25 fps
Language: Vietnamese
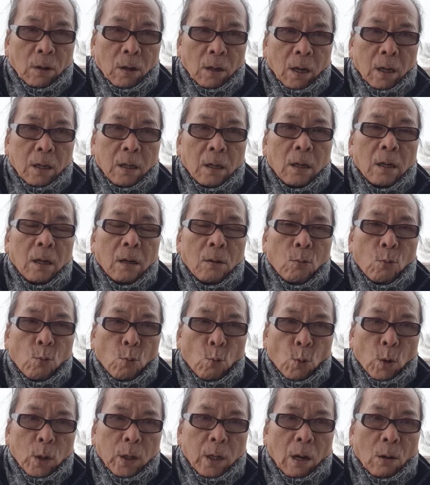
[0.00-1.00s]
lực lượng
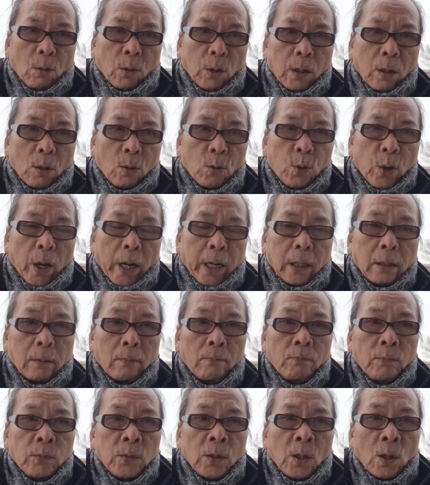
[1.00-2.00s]
quân đội Ukraine.
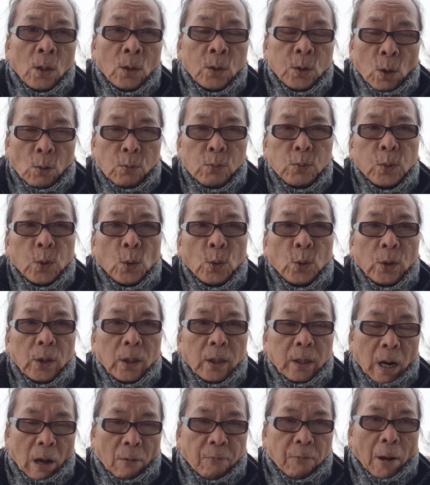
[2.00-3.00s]
Chúng
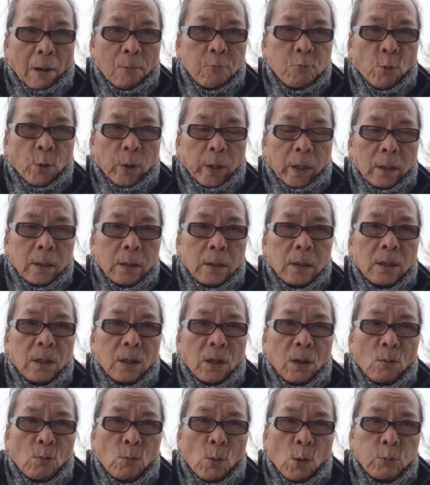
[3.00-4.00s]
tôi đã phá hủy
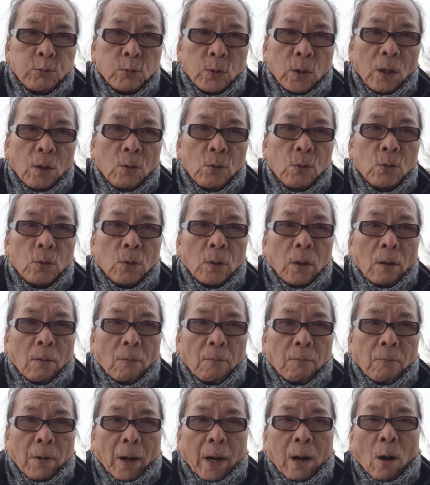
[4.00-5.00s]
nhiều mục tiêu
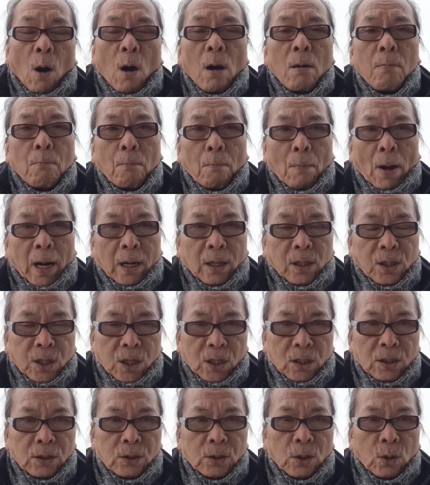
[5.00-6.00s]
và có bằng
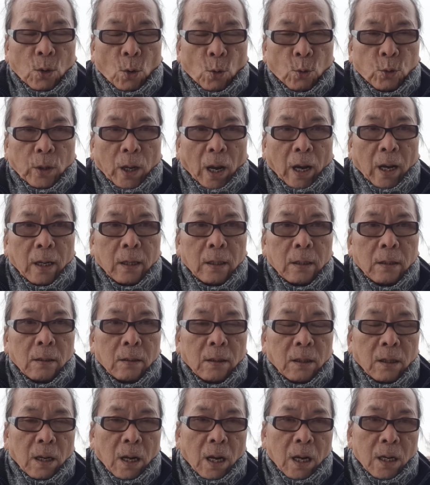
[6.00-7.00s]
chứng cụ thể
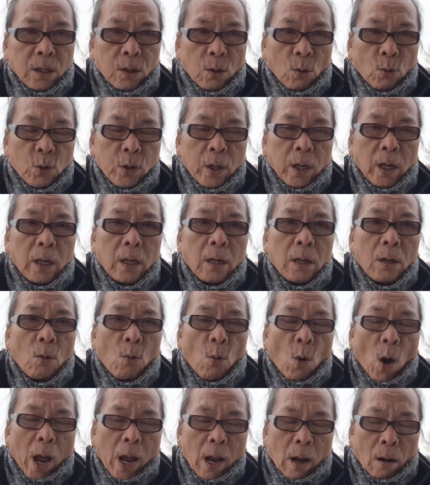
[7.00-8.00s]
về vũ khí
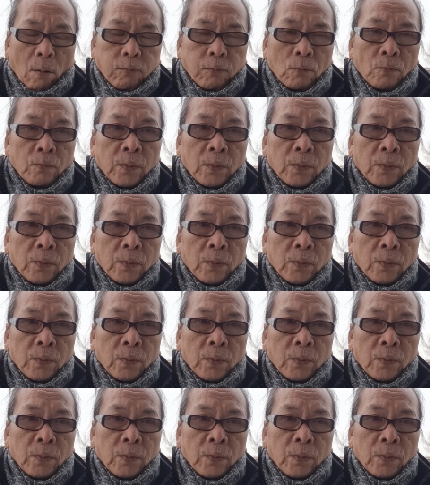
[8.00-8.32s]
hóa học